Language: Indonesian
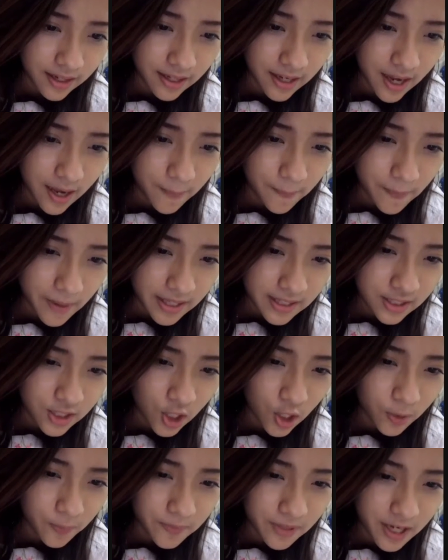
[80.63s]
kenapa
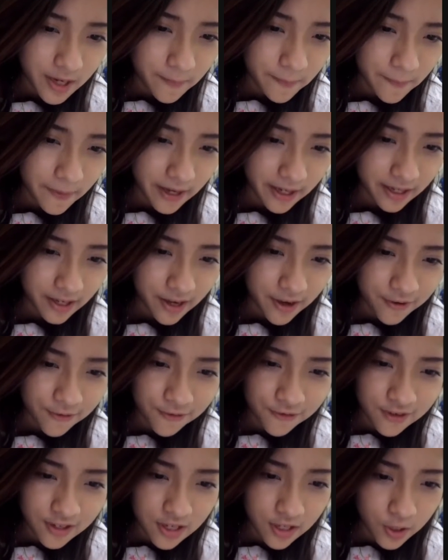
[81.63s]
jawabnya pakai
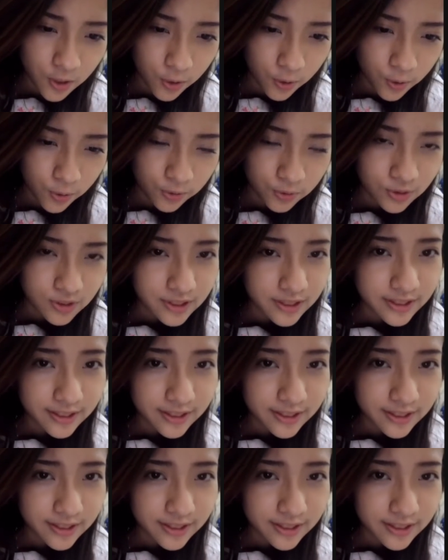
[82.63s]
video